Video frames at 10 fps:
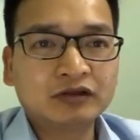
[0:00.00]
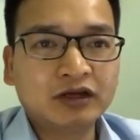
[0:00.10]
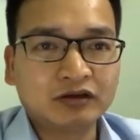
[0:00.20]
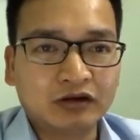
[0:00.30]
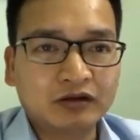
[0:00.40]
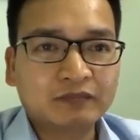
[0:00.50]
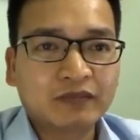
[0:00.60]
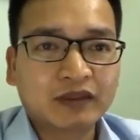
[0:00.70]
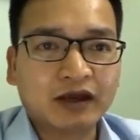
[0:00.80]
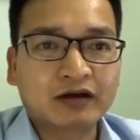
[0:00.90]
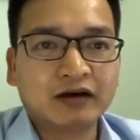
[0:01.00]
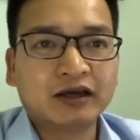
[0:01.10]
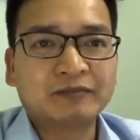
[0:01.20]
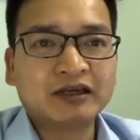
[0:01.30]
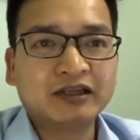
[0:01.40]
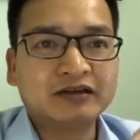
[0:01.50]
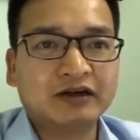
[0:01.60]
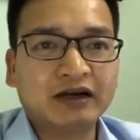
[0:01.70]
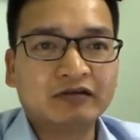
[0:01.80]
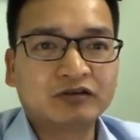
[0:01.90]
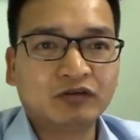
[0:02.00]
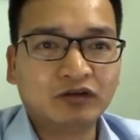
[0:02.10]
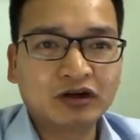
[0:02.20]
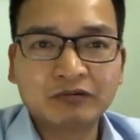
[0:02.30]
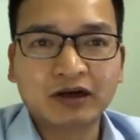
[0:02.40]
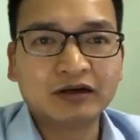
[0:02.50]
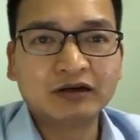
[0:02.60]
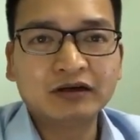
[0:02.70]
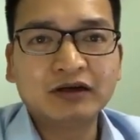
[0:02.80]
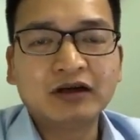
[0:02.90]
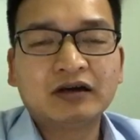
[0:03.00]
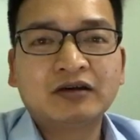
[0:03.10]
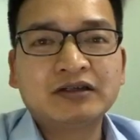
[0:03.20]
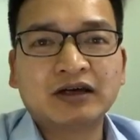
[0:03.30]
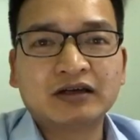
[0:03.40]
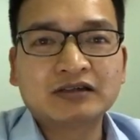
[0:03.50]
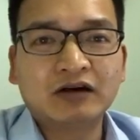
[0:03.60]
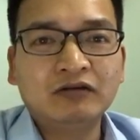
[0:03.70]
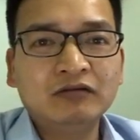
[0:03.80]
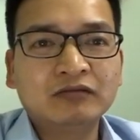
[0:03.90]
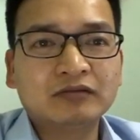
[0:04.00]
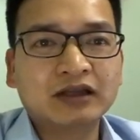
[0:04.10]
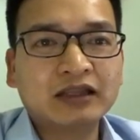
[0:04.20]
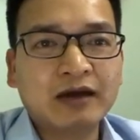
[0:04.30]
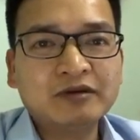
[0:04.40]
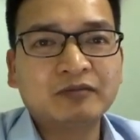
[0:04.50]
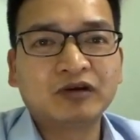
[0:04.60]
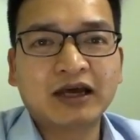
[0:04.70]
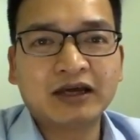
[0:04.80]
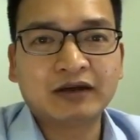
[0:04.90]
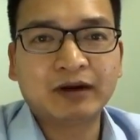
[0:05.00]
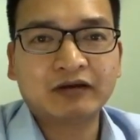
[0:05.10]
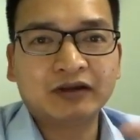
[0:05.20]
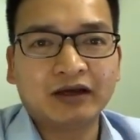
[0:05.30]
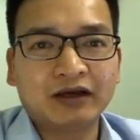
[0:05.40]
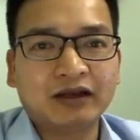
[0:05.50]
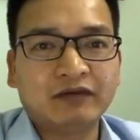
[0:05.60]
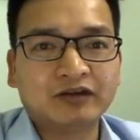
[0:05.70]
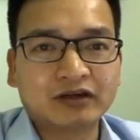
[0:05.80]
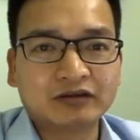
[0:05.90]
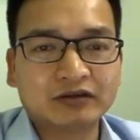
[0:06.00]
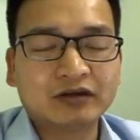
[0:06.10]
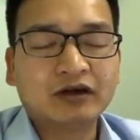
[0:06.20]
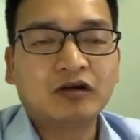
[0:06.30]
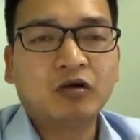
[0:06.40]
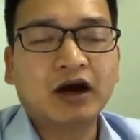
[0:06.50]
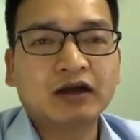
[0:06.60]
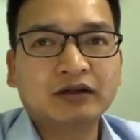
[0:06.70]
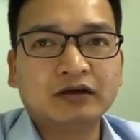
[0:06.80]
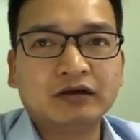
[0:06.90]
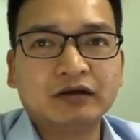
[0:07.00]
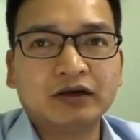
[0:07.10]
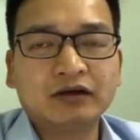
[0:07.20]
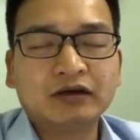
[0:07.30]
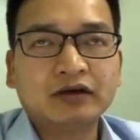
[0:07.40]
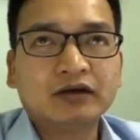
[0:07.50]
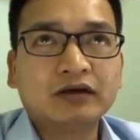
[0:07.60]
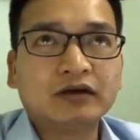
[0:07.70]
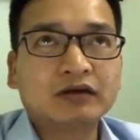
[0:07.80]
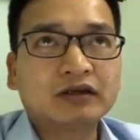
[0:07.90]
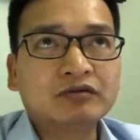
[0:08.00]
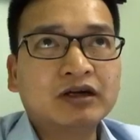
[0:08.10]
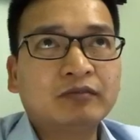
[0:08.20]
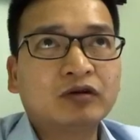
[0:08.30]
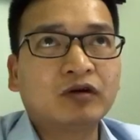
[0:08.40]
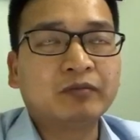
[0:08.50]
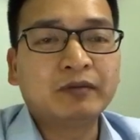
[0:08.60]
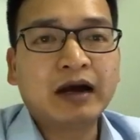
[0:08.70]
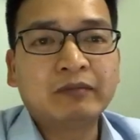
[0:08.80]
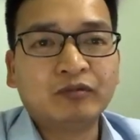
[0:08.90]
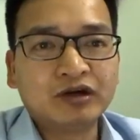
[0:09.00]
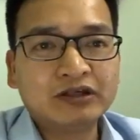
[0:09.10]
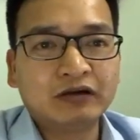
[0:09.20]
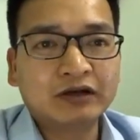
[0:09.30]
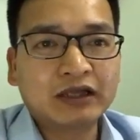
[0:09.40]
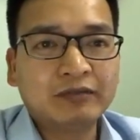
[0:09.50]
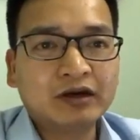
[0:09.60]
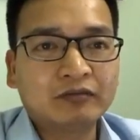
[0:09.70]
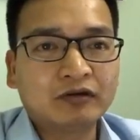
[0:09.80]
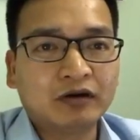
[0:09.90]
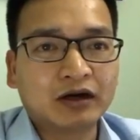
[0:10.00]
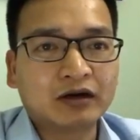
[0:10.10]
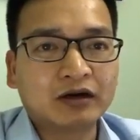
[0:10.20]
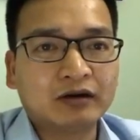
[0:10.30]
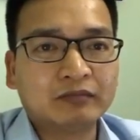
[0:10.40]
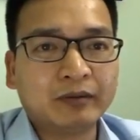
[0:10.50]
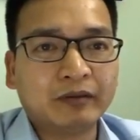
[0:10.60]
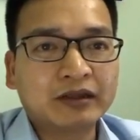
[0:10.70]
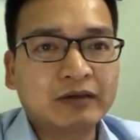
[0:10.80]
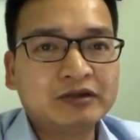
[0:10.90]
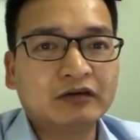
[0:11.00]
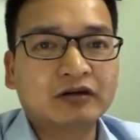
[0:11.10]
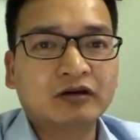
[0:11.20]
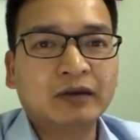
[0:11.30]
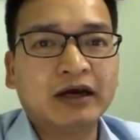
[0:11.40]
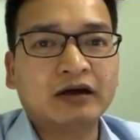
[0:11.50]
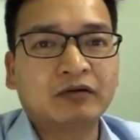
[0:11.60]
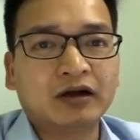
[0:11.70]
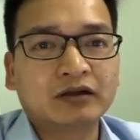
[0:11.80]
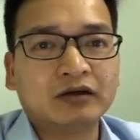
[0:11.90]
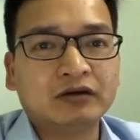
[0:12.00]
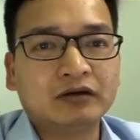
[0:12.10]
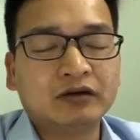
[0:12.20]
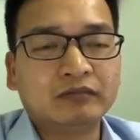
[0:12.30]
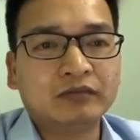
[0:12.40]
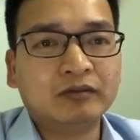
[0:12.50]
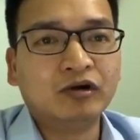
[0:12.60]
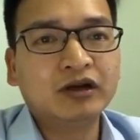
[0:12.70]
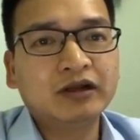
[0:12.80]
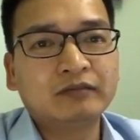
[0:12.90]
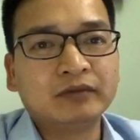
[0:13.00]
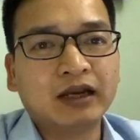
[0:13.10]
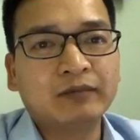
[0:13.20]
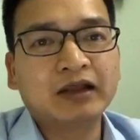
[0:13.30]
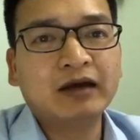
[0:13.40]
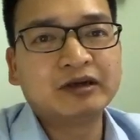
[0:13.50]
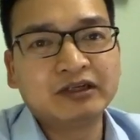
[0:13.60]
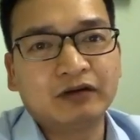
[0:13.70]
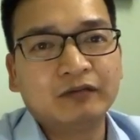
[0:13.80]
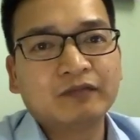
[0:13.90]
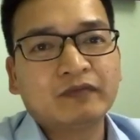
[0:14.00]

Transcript: rất là nhỏ để khởi nghiệp trên thị trường này nó số vốn không cần lớn nó chỉ cần 6 đến 800 đô la là bạn có thể làm việc được rồi khoảng từ 600 ờ, là khoảng 13 14 triệu đến 800 là khoảng 17 ờ, 18 triệu là tóm lại là khoảng từ 14 đến 15 đến 20 triệu